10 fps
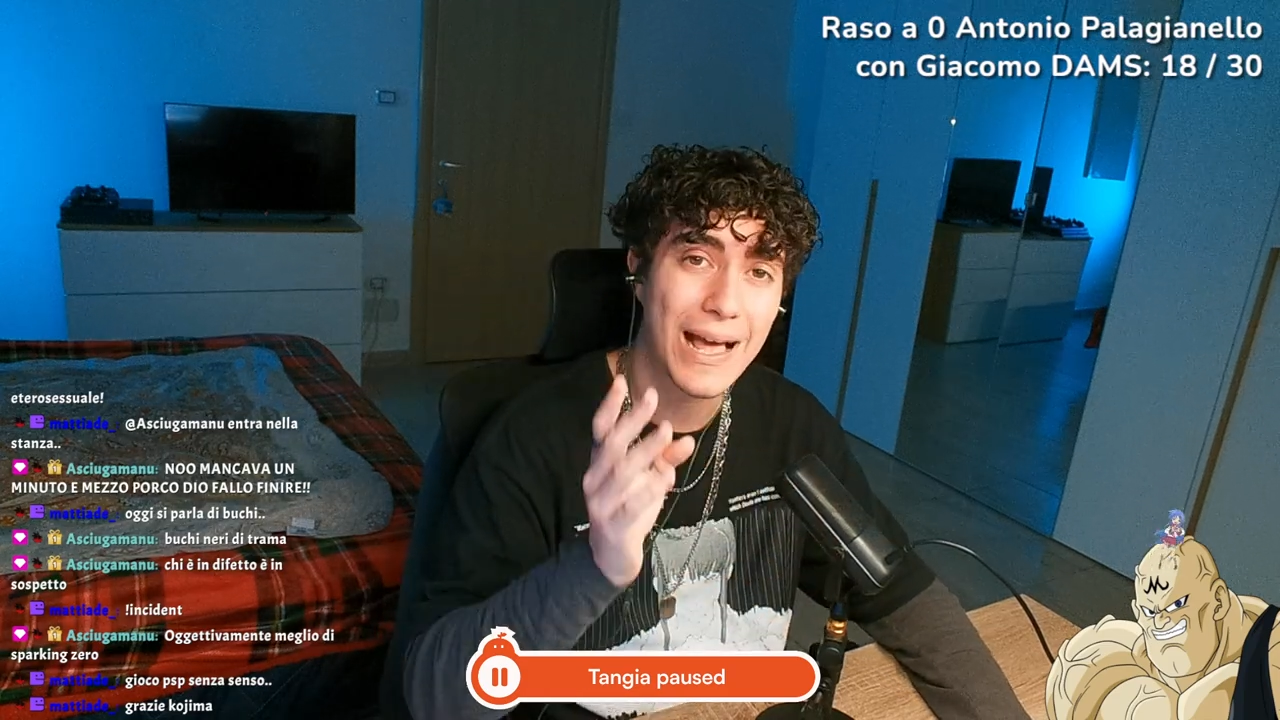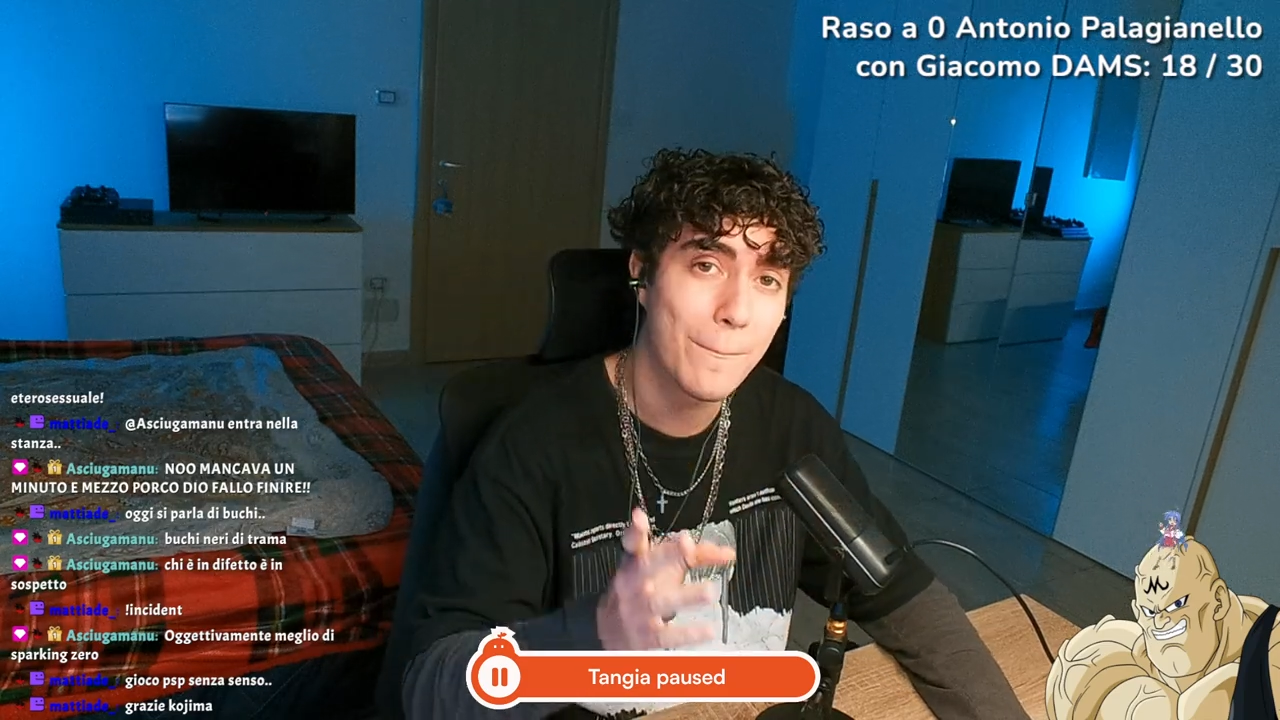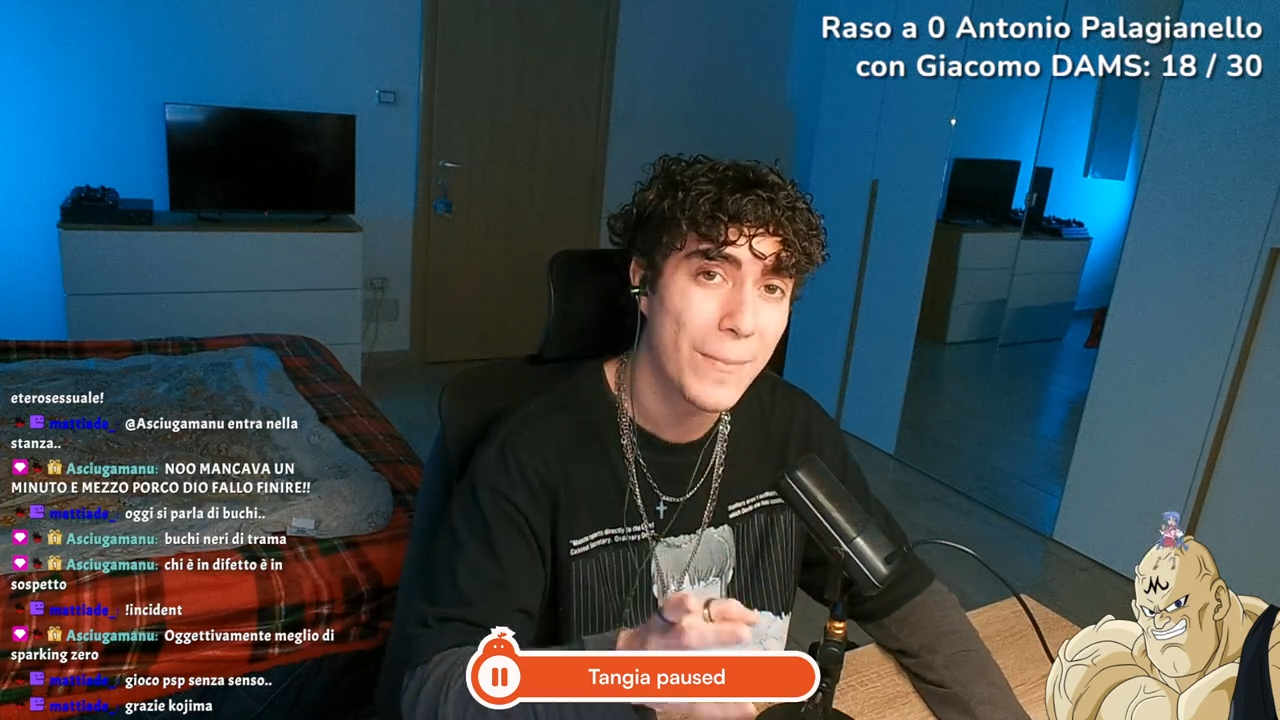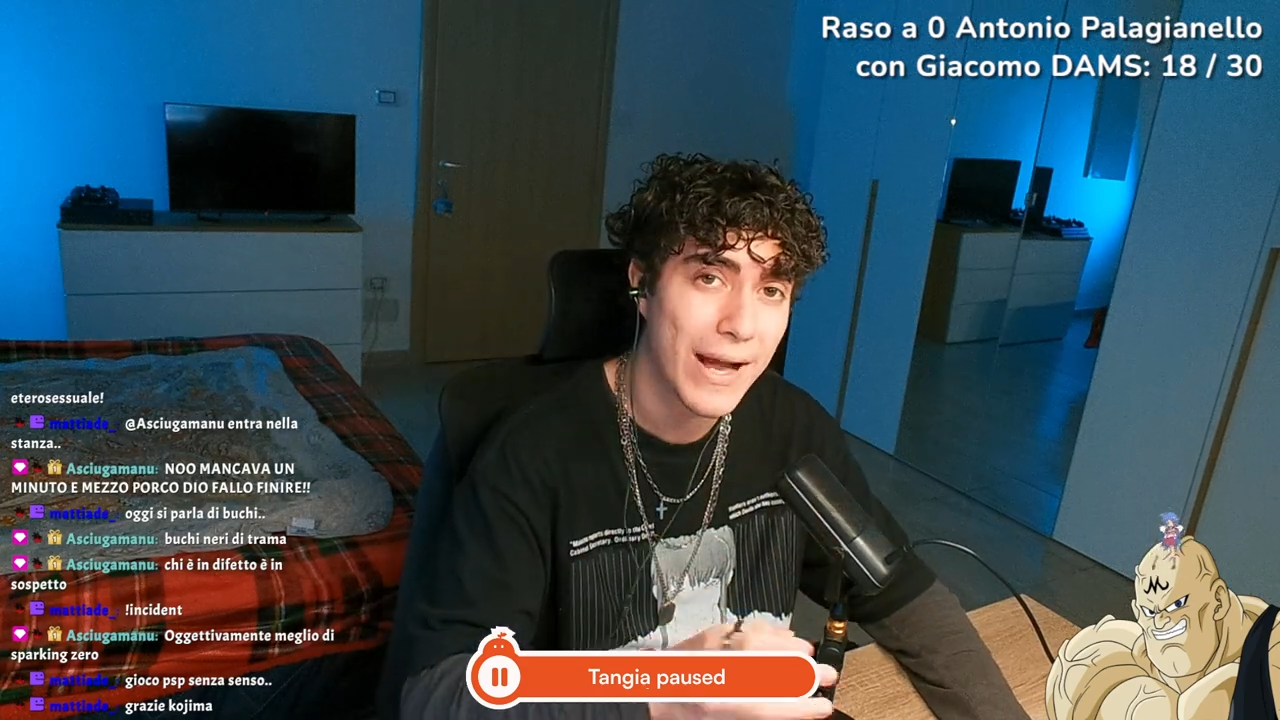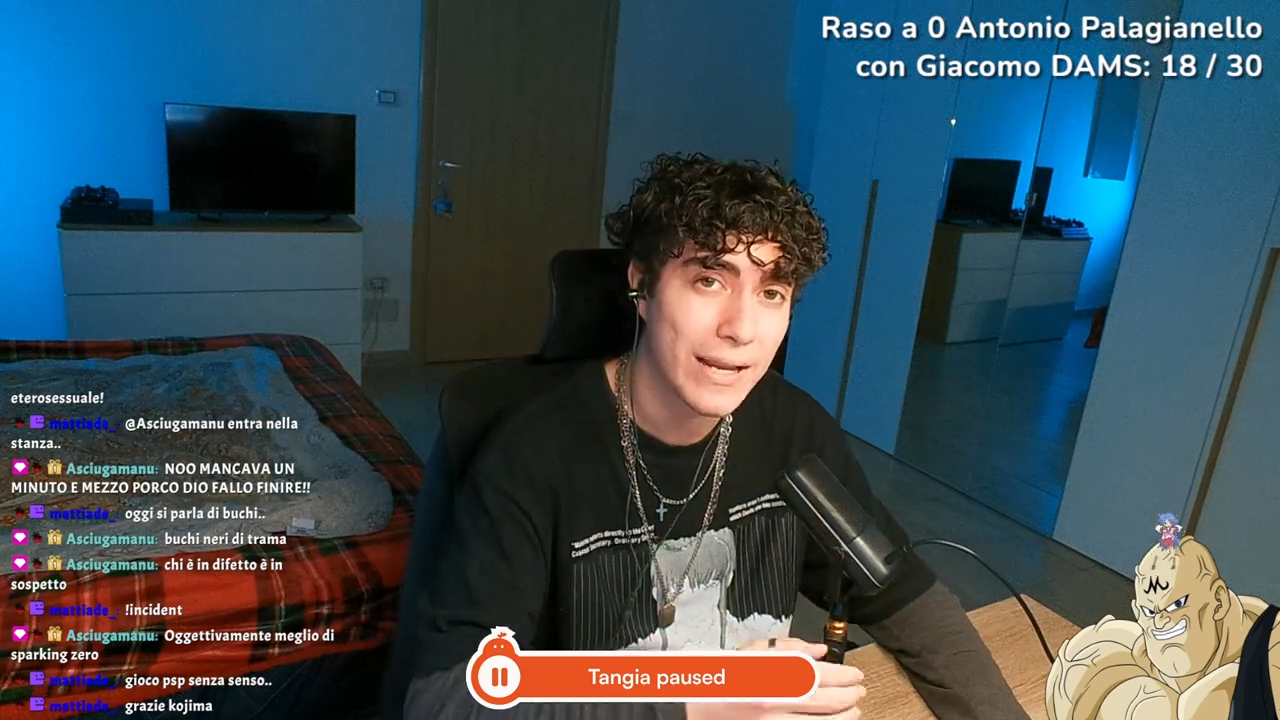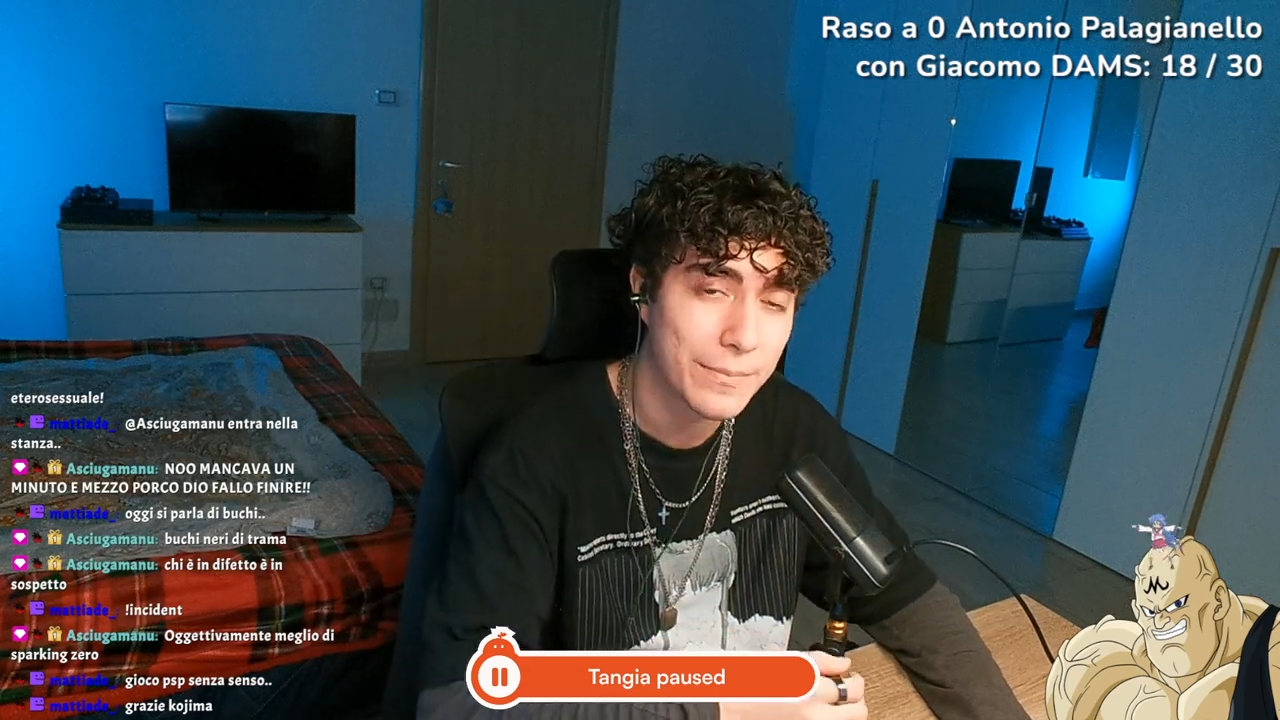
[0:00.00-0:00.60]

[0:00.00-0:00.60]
campagna